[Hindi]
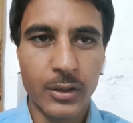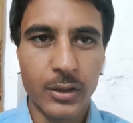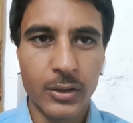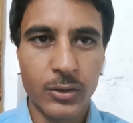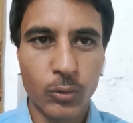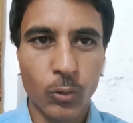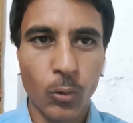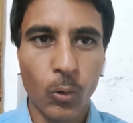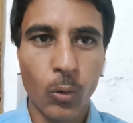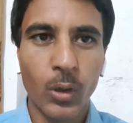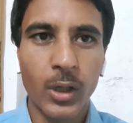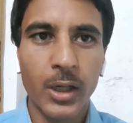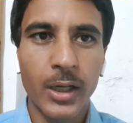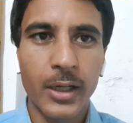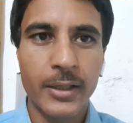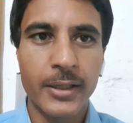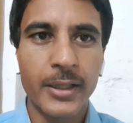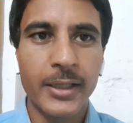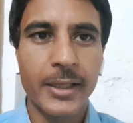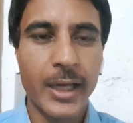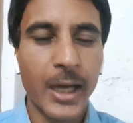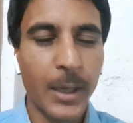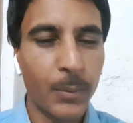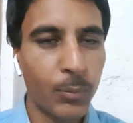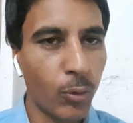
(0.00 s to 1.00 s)
स्कोर कर दे
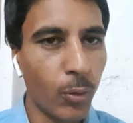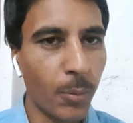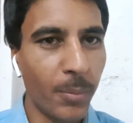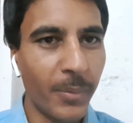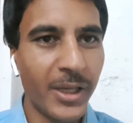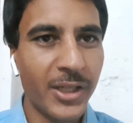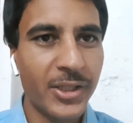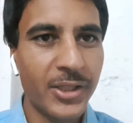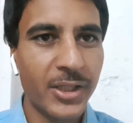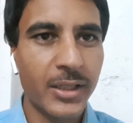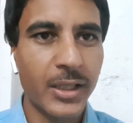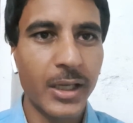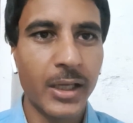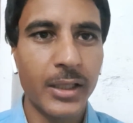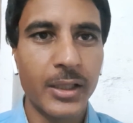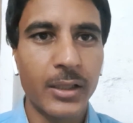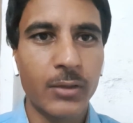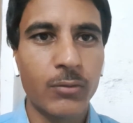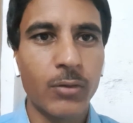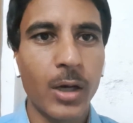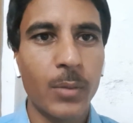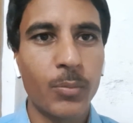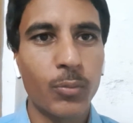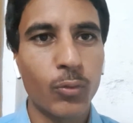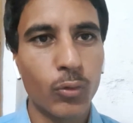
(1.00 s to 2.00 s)
या आपको मैच जता दे
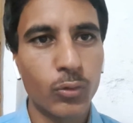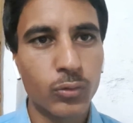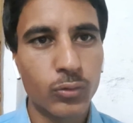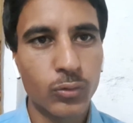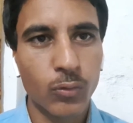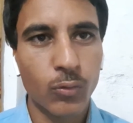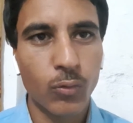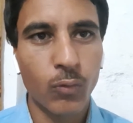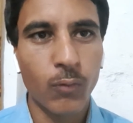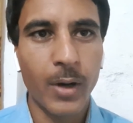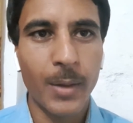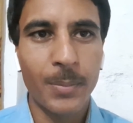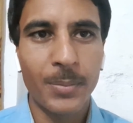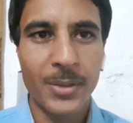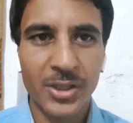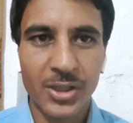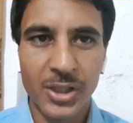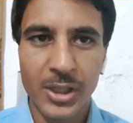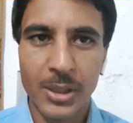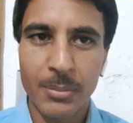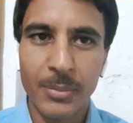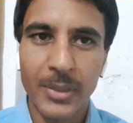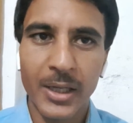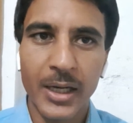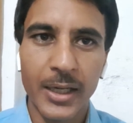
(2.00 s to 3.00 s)
तो आपको उसको वापस
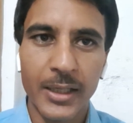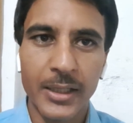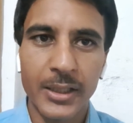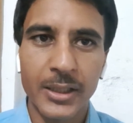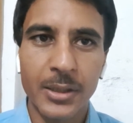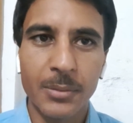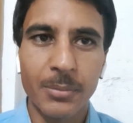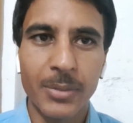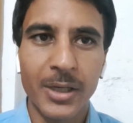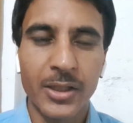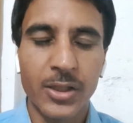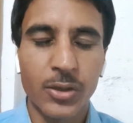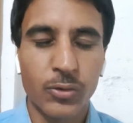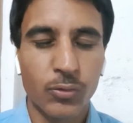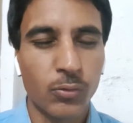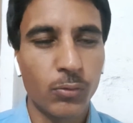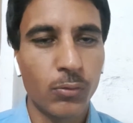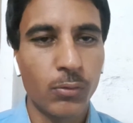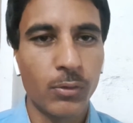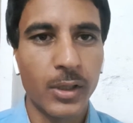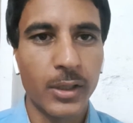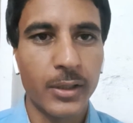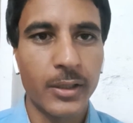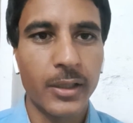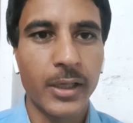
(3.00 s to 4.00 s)
टीम में लाने की बातें शुरू
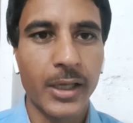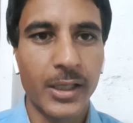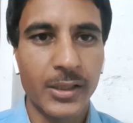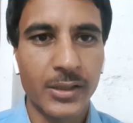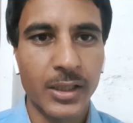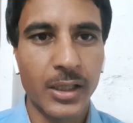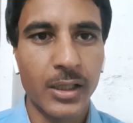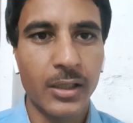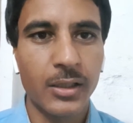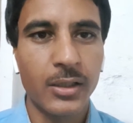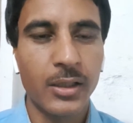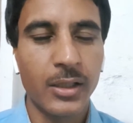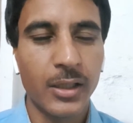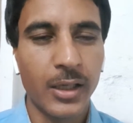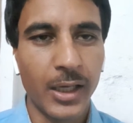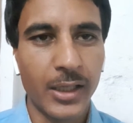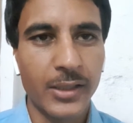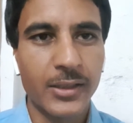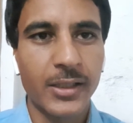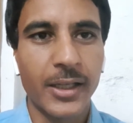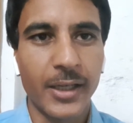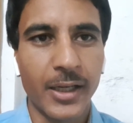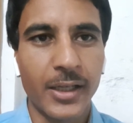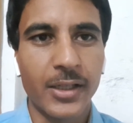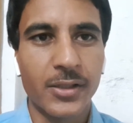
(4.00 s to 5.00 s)
कर दें ऐसा
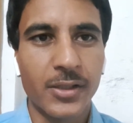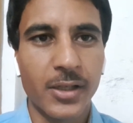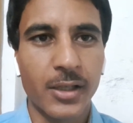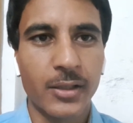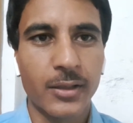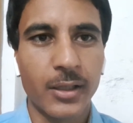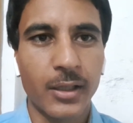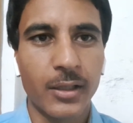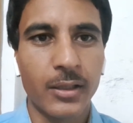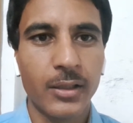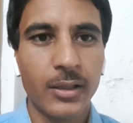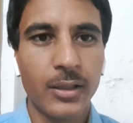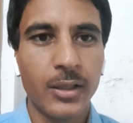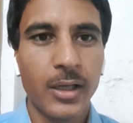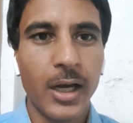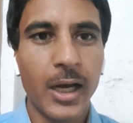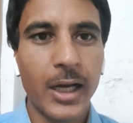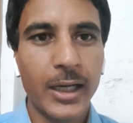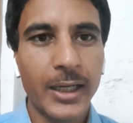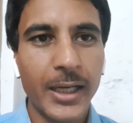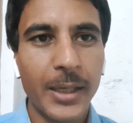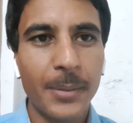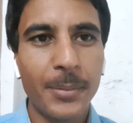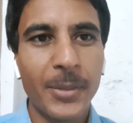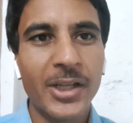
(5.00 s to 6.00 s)
ऐसे नहीं चलता
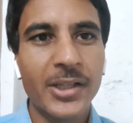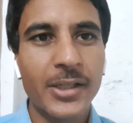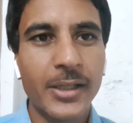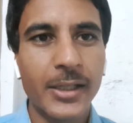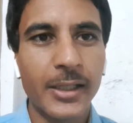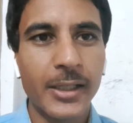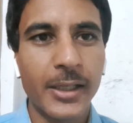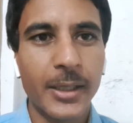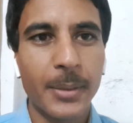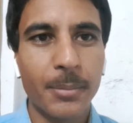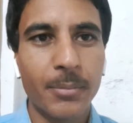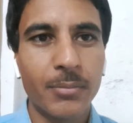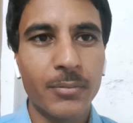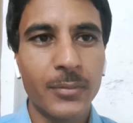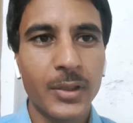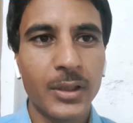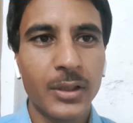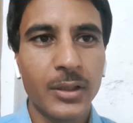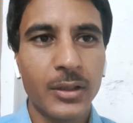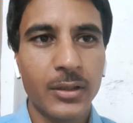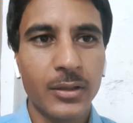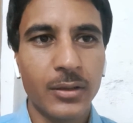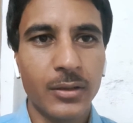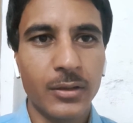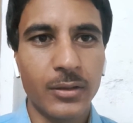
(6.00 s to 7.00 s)
अगले मैच के लिए
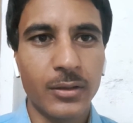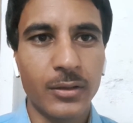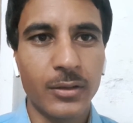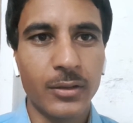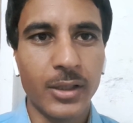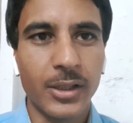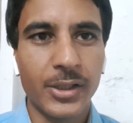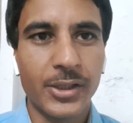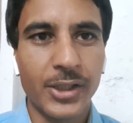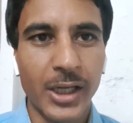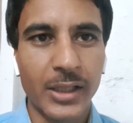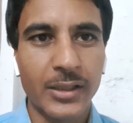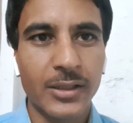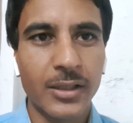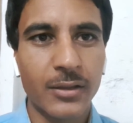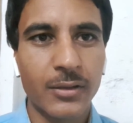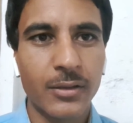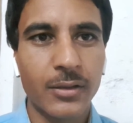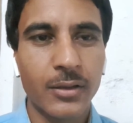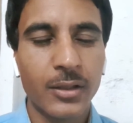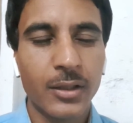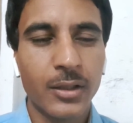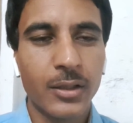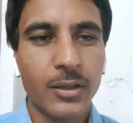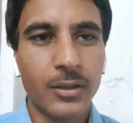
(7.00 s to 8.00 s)
इजाज़त
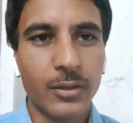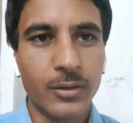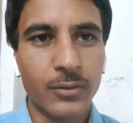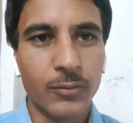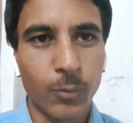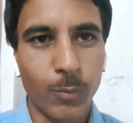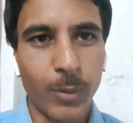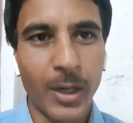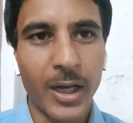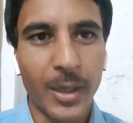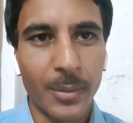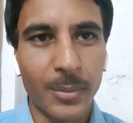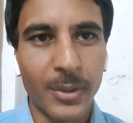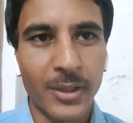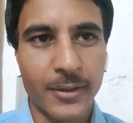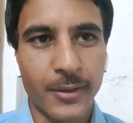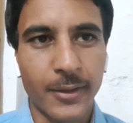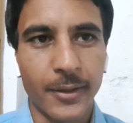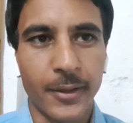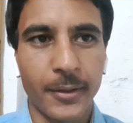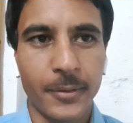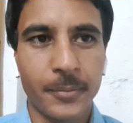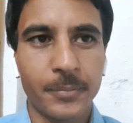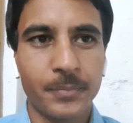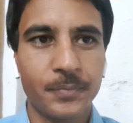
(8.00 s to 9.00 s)
दोबारा मिलते
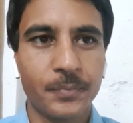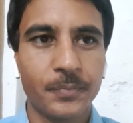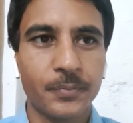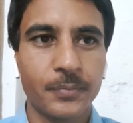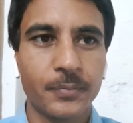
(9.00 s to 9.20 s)
हैं